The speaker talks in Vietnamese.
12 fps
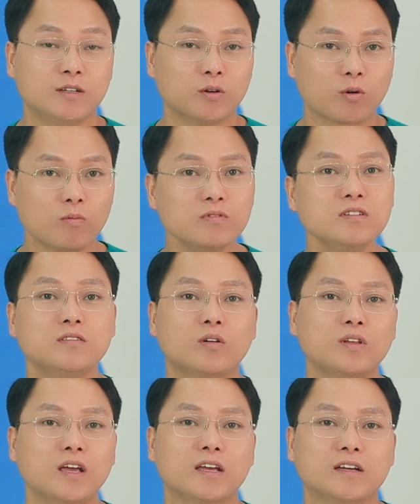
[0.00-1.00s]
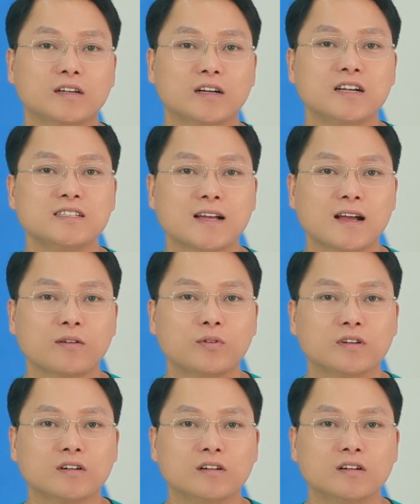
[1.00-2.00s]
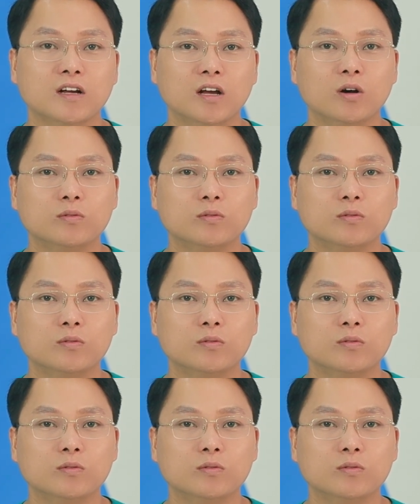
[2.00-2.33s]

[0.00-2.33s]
thì nó cũng có thể gây ra nguy cơ